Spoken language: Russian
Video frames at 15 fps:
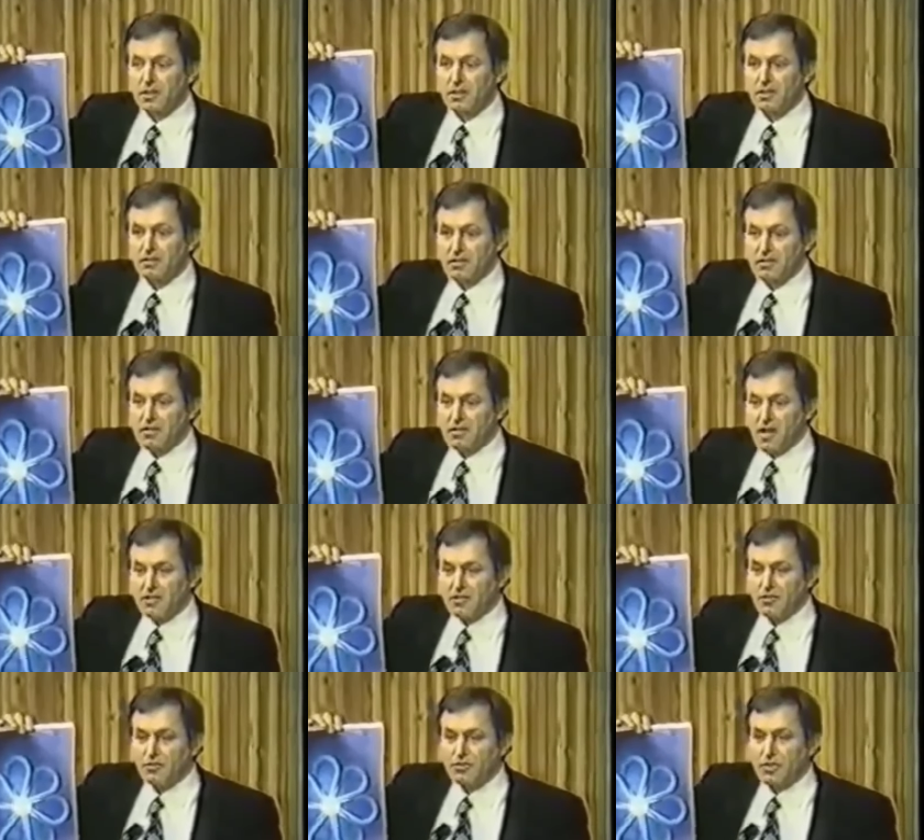Это
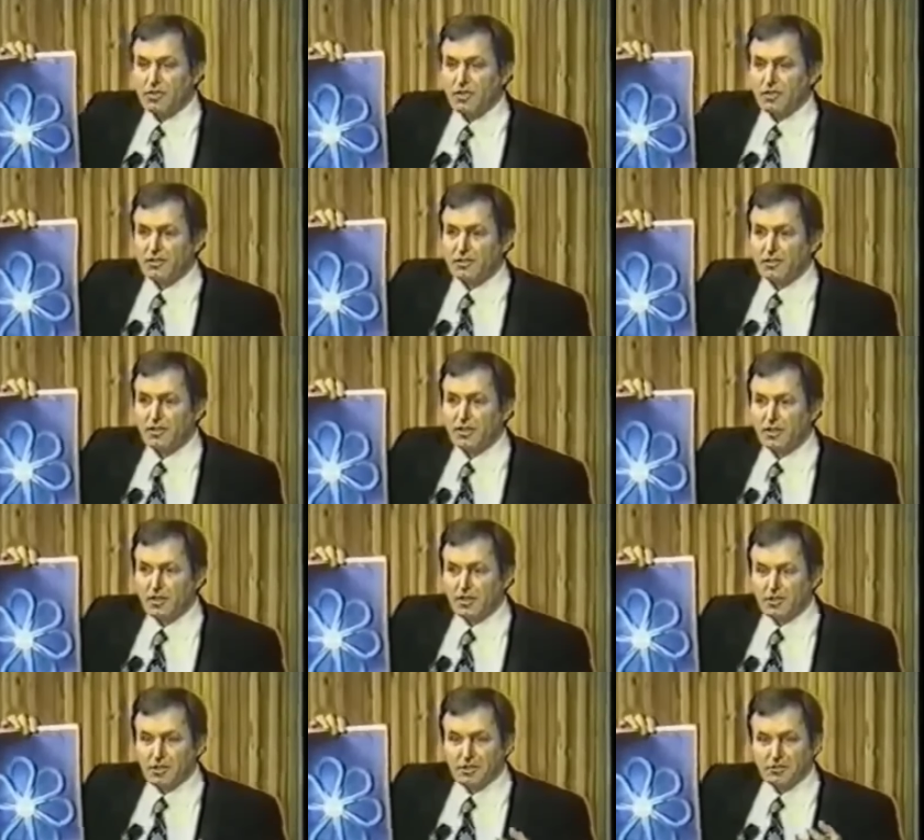разум
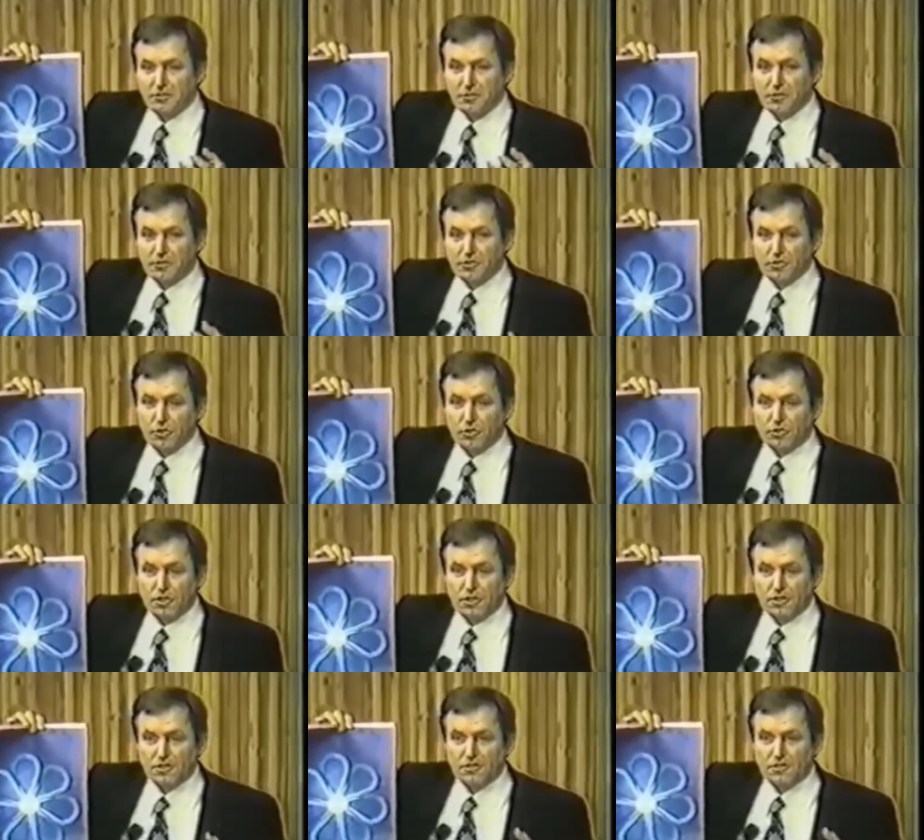Вселенной, это
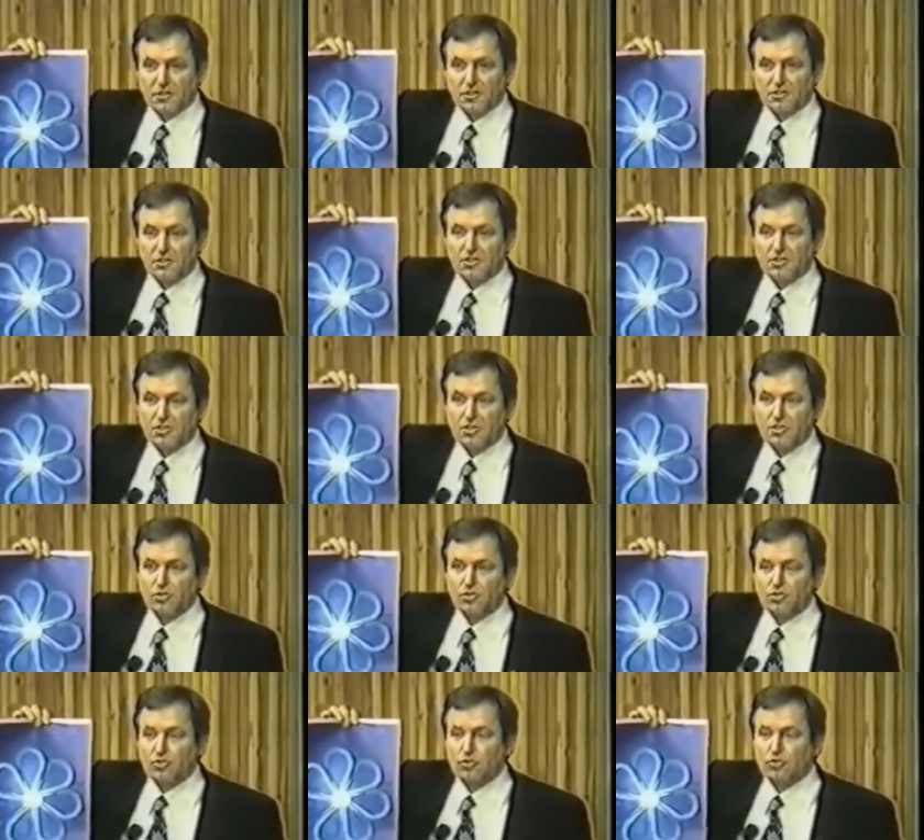
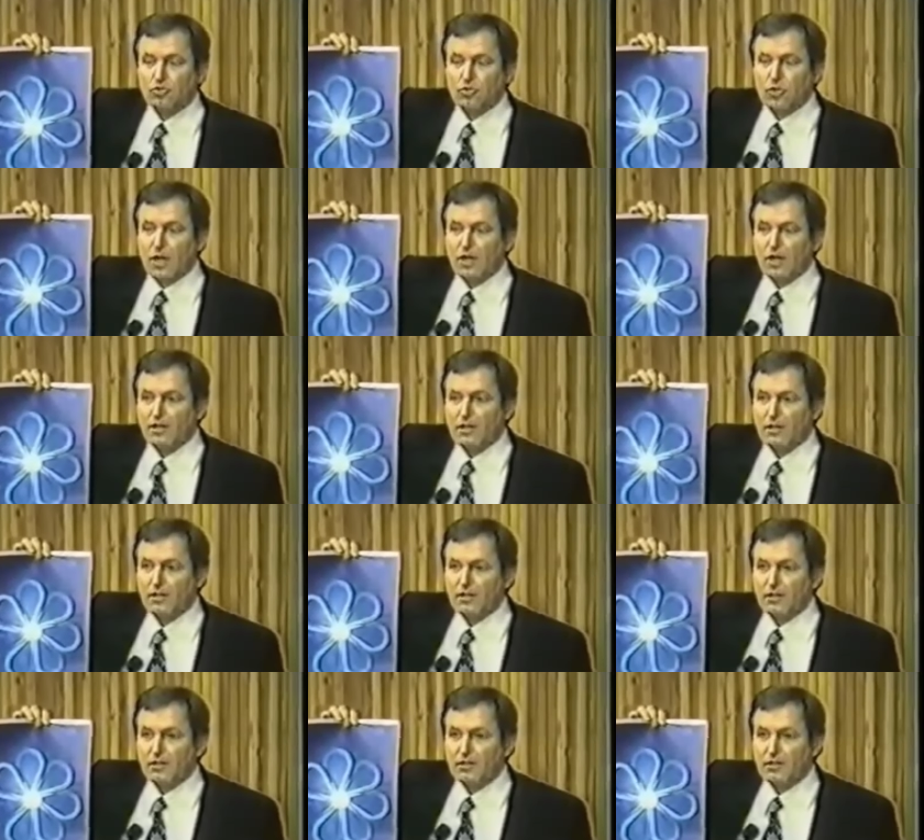информационно-энергетическая структура,
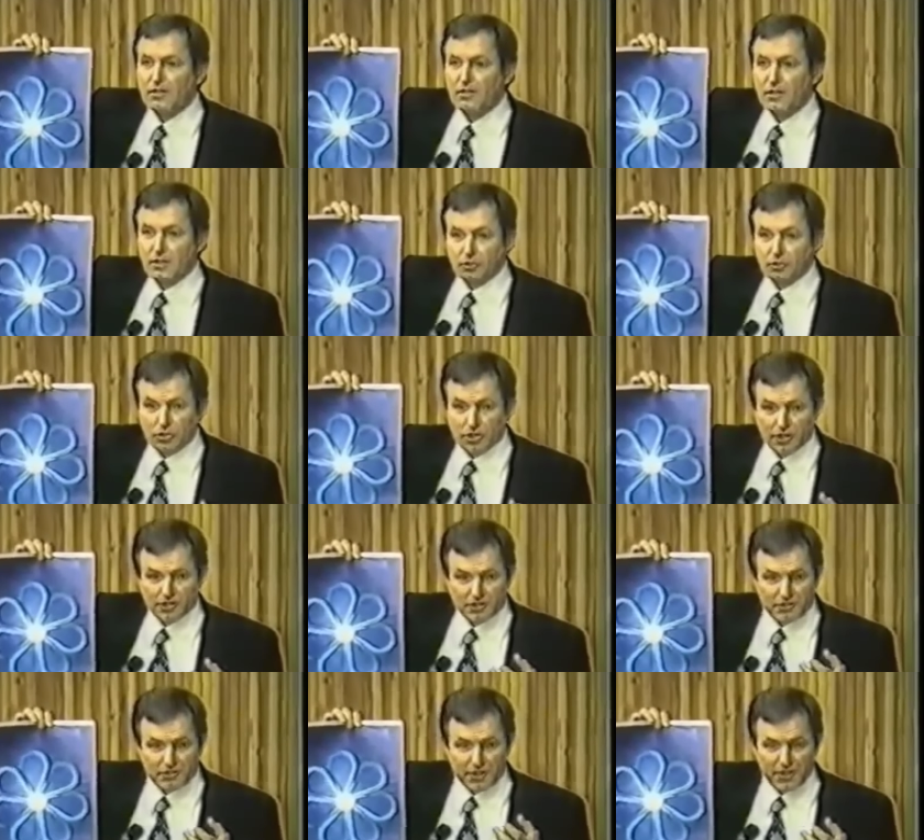
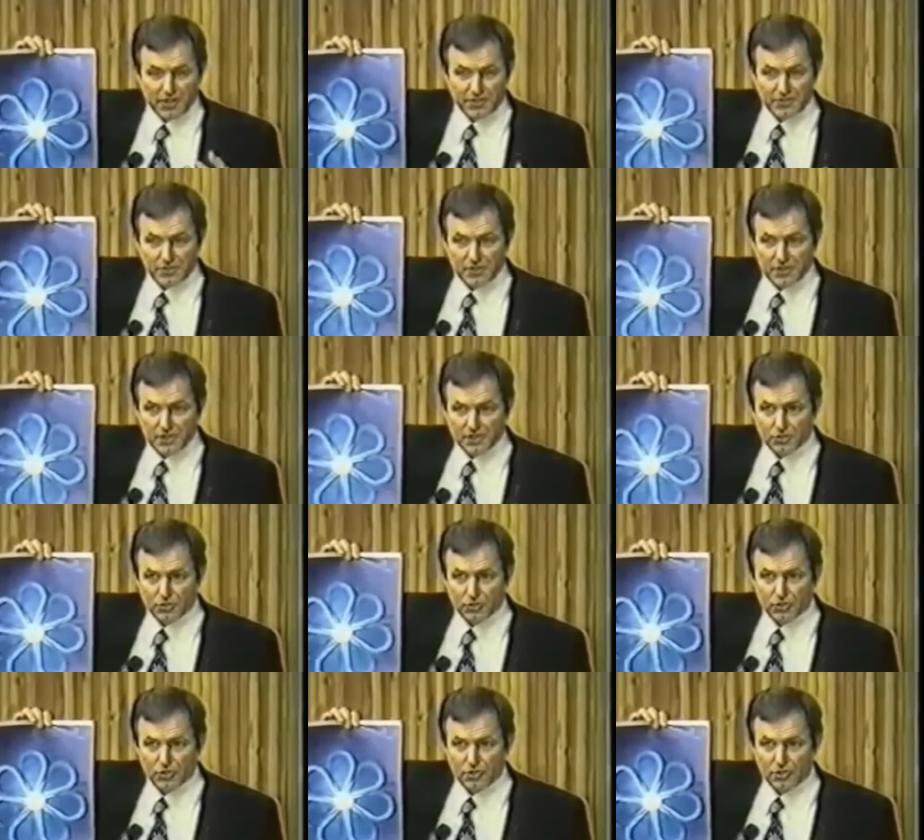которая творит
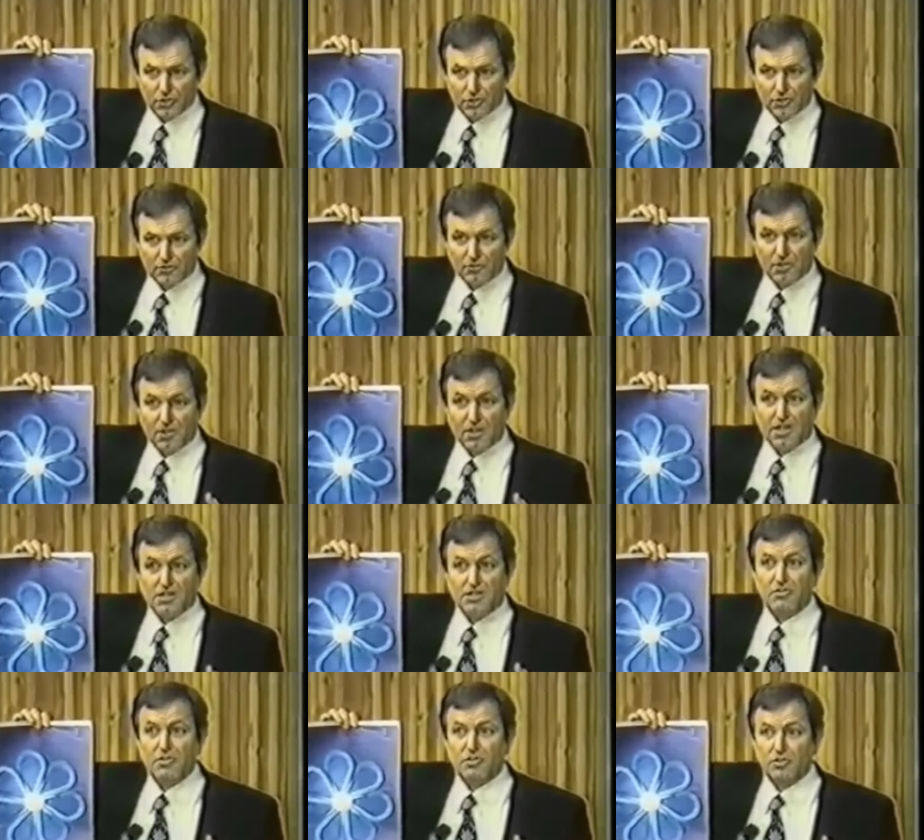Вселенную,
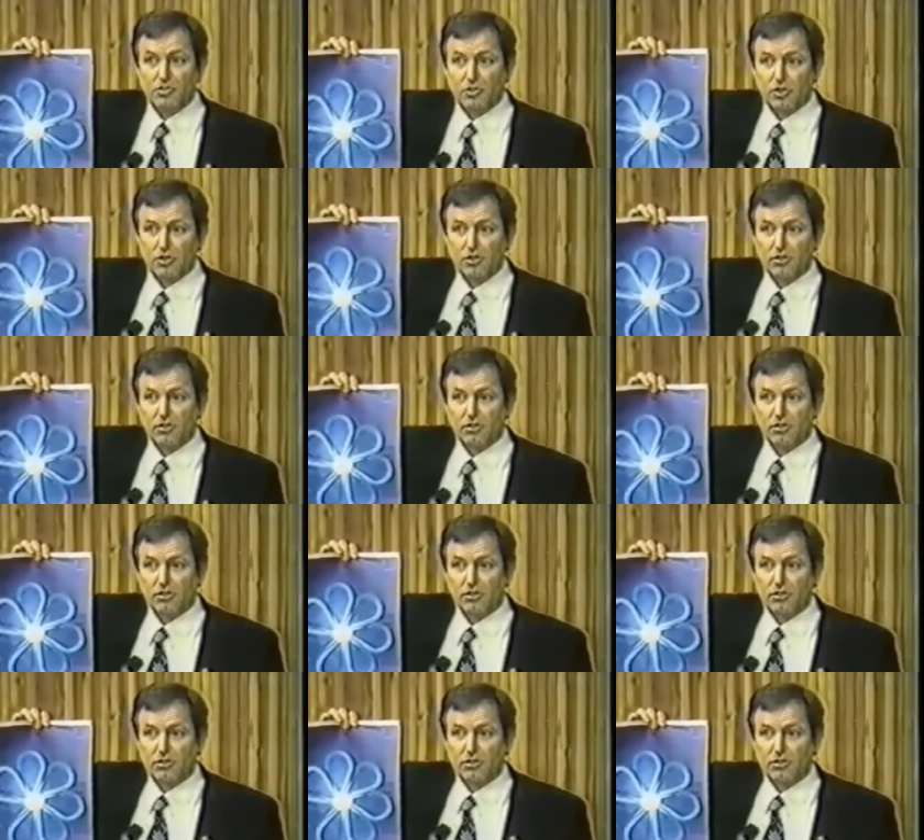выращивает ее.